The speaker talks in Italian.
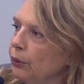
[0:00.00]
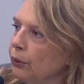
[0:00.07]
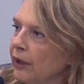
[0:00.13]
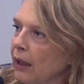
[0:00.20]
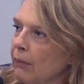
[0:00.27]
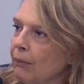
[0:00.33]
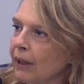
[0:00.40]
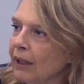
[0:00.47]

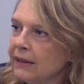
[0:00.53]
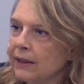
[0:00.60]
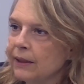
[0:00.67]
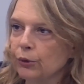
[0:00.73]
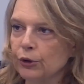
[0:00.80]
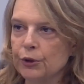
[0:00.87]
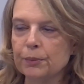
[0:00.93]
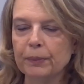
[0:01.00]
al massimo
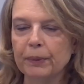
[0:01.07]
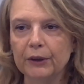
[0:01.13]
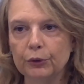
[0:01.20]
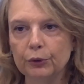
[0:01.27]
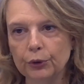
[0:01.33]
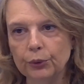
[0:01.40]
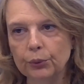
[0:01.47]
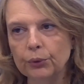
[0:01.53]
rispetto
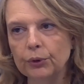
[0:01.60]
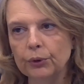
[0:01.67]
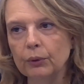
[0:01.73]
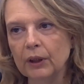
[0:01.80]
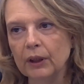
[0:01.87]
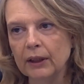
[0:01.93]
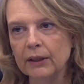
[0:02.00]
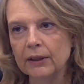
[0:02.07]
di tutti
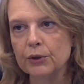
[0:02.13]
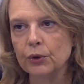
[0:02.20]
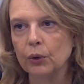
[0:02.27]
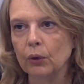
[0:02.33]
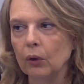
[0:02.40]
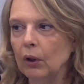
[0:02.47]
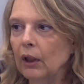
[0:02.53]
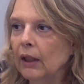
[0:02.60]
quelli che
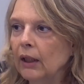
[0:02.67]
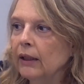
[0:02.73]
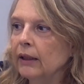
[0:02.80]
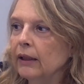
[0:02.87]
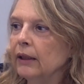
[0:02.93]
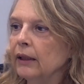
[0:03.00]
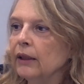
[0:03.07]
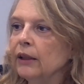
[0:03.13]
sono
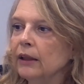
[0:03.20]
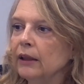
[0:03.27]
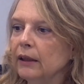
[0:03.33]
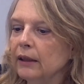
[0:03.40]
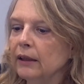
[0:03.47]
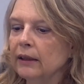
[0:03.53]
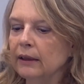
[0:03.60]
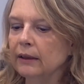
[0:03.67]
i,
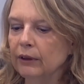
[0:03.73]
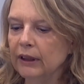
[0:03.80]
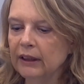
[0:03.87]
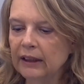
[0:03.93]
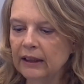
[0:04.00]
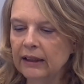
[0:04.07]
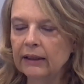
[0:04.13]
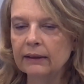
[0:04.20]
i, i, i
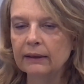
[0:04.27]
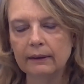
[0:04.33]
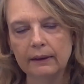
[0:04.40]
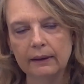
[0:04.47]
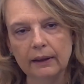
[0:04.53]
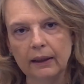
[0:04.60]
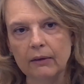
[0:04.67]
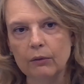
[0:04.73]
diritti
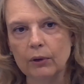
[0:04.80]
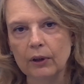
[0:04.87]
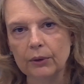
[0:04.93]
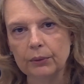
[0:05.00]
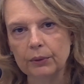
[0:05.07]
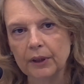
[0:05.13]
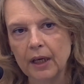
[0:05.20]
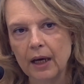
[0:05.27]
che i
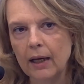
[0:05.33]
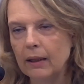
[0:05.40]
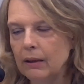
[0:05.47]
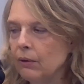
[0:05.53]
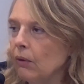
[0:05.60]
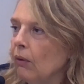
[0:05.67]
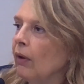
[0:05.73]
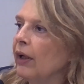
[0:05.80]
lavoratori
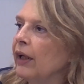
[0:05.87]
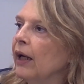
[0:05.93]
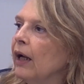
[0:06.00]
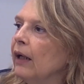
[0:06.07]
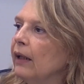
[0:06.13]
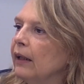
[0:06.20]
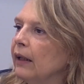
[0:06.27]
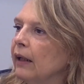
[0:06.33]
hanno e
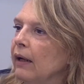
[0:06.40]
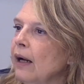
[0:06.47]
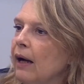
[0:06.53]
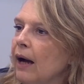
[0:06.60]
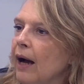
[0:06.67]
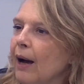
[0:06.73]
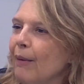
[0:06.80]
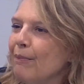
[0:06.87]
anche
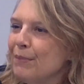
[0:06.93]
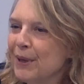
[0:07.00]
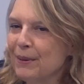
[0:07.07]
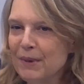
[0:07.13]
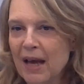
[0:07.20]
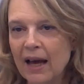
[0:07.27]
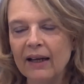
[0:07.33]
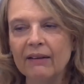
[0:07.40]
a
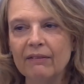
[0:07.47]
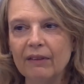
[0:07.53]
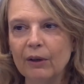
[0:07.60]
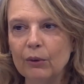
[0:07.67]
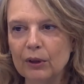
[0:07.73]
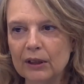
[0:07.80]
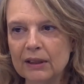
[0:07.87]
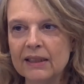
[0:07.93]
premiare e
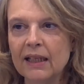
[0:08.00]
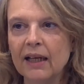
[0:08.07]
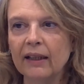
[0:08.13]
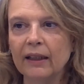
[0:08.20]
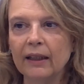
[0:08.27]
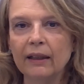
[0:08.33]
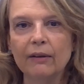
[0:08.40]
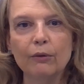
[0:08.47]
valorizzare
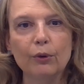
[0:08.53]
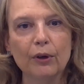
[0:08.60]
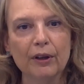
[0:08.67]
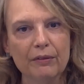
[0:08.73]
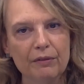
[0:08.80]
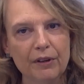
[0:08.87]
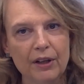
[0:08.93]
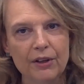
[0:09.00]
il lavoro che
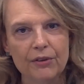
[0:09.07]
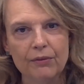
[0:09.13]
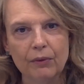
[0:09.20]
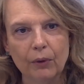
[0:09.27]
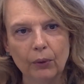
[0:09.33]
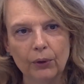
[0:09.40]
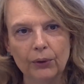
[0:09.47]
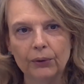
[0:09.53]
viene
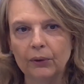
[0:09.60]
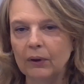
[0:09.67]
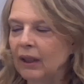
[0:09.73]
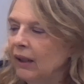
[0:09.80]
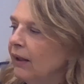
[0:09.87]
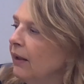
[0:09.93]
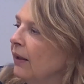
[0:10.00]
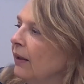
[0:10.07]
svolto.
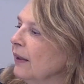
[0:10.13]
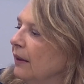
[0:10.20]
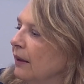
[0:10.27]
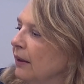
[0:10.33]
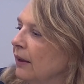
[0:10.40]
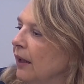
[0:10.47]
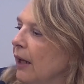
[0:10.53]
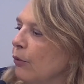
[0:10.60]

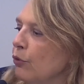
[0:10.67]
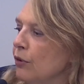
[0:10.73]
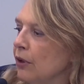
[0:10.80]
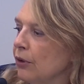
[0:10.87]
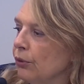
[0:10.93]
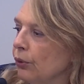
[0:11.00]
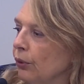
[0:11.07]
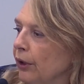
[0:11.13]
Eh, è un
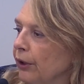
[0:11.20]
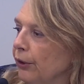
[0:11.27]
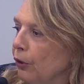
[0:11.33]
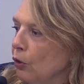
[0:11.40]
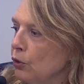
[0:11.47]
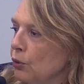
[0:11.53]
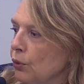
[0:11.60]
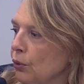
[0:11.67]
settore il
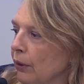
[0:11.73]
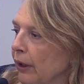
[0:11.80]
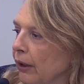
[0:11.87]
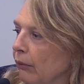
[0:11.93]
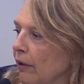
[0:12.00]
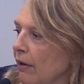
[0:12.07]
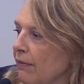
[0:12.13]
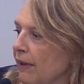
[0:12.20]
nostro che è in
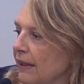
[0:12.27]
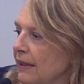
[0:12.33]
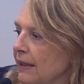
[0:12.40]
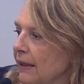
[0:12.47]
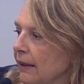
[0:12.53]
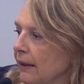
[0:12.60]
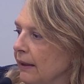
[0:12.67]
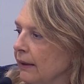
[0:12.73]
una
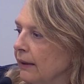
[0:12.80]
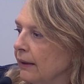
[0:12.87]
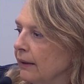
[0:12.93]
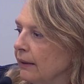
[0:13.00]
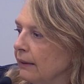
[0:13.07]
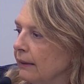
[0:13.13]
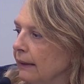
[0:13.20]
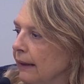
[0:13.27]
fase eh,
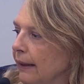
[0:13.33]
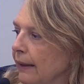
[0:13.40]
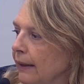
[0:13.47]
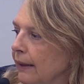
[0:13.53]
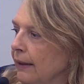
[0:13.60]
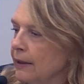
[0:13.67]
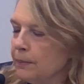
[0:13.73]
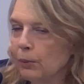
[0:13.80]
direi
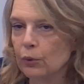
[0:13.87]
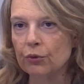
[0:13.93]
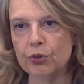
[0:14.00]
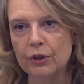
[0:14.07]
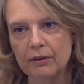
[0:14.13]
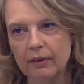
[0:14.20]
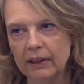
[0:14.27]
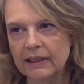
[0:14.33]

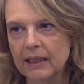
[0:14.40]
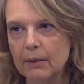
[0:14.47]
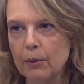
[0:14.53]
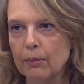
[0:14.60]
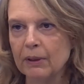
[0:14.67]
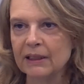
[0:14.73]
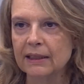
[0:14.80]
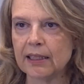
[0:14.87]
esplosiva, siamo
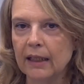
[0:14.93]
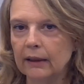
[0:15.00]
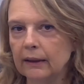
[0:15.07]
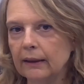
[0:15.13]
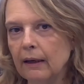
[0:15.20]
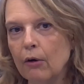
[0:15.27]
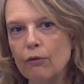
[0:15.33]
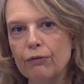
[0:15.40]
passati
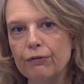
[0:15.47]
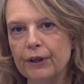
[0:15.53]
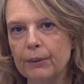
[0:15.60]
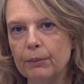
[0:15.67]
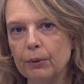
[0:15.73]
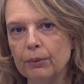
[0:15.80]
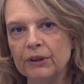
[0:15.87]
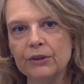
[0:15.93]
da un
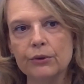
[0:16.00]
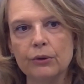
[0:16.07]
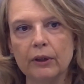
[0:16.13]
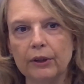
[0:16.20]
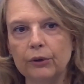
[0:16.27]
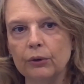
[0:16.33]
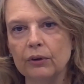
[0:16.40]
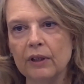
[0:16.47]
fermo
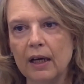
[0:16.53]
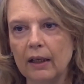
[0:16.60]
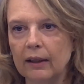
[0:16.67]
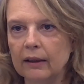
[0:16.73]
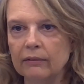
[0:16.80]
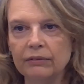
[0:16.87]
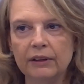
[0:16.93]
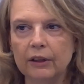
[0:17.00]
pressoché totale
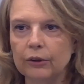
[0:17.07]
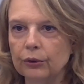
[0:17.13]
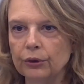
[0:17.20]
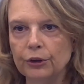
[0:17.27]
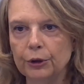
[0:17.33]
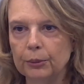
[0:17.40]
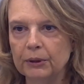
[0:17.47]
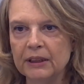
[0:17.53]
fino a
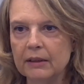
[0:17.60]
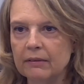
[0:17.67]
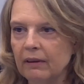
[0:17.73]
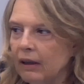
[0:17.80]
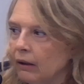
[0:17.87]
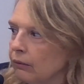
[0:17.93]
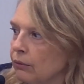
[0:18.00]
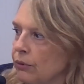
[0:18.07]
12 mesi fa
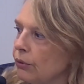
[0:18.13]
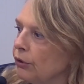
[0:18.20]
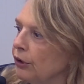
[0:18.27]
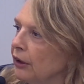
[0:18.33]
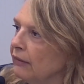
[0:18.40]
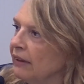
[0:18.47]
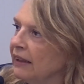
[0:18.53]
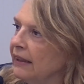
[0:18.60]
non
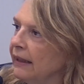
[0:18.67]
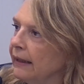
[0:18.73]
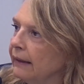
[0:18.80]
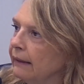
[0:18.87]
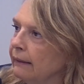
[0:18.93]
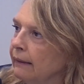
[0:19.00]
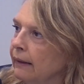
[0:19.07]
succedeva niente,